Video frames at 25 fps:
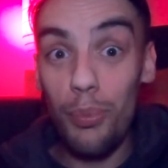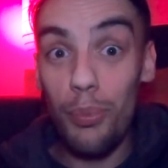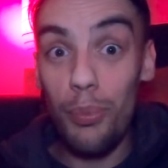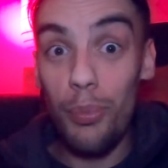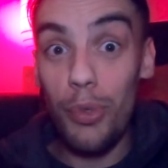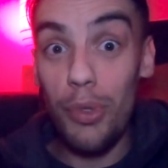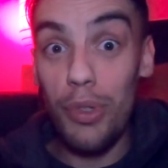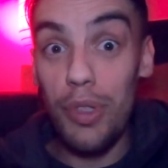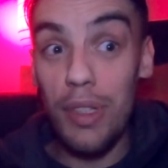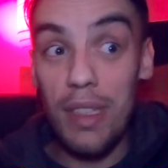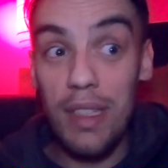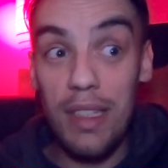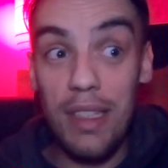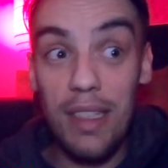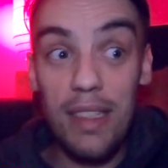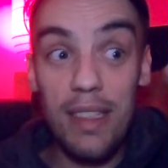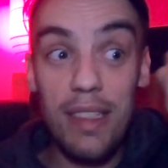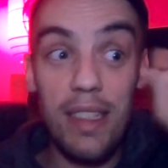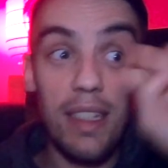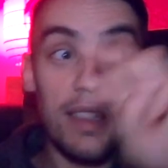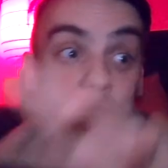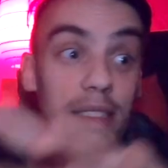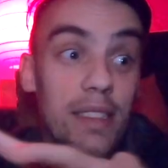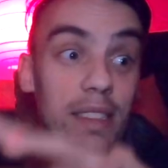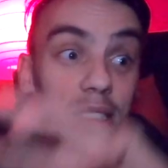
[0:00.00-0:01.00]
petits
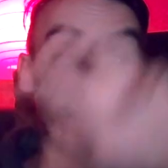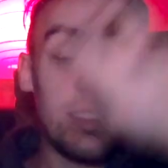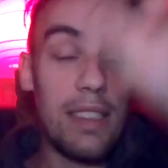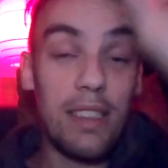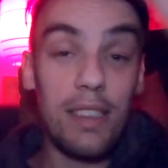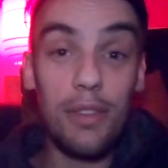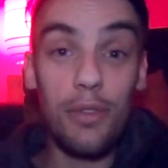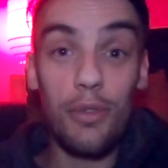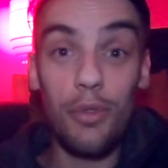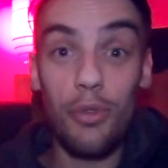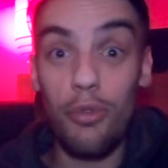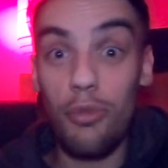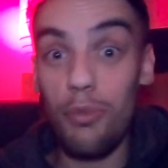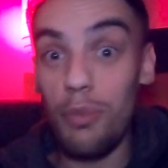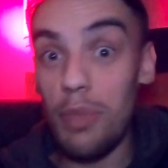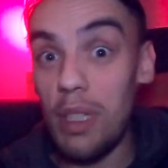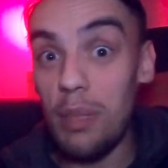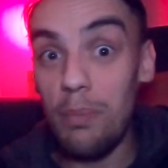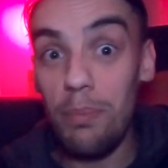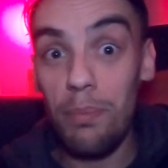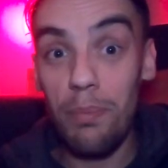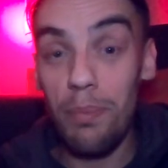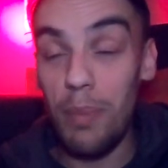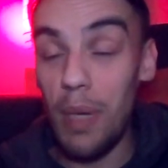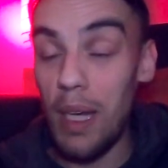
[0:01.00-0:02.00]
indices qu'ils auront
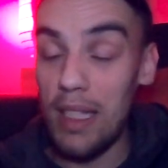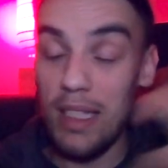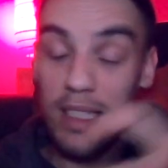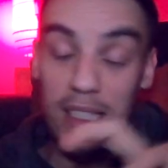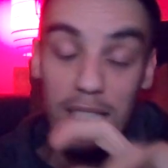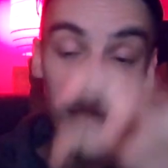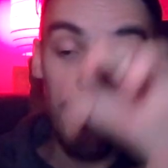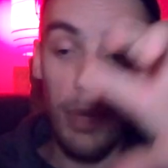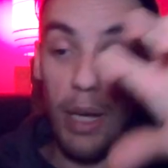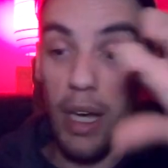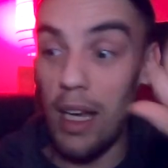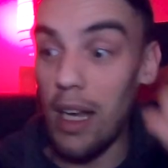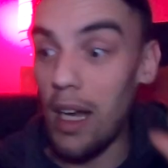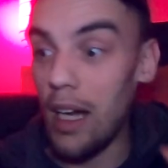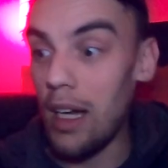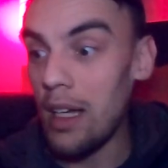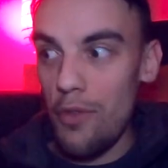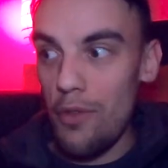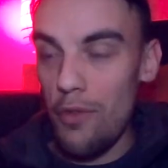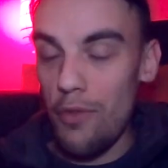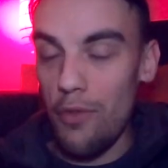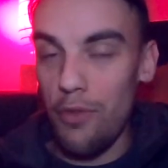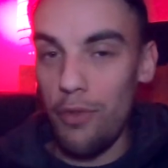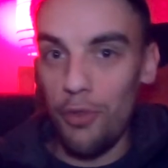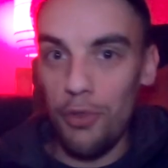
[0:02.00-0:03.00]
mis par-ci par-là
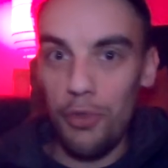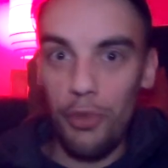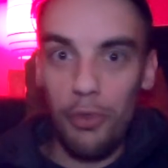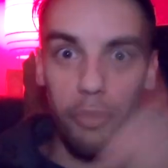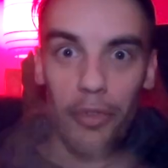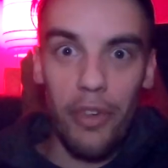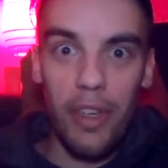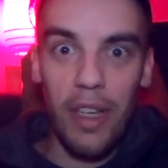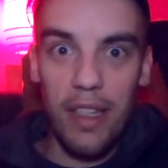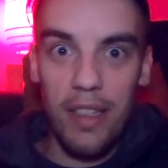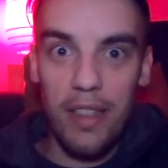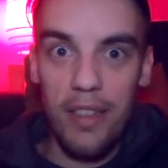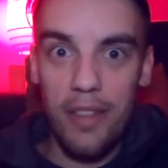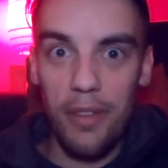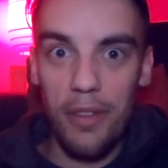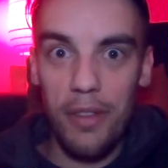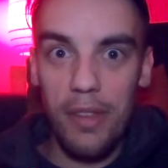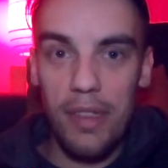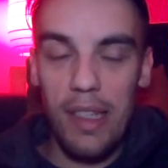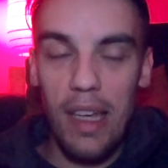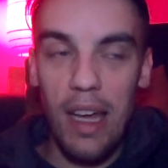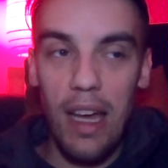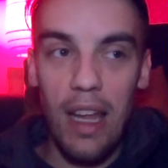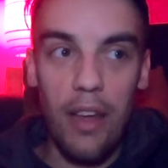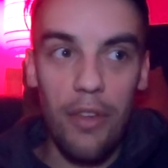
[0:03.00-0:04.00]
vont trouver un
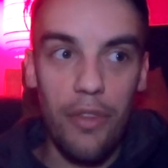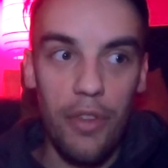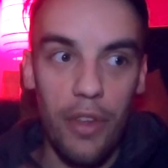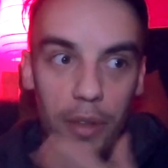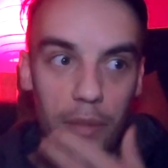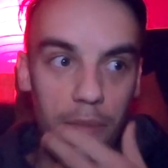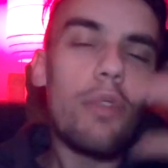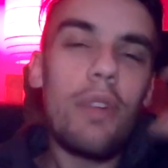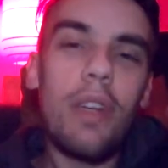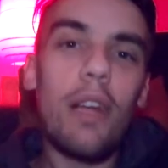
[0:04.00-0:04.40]
sens à la fin.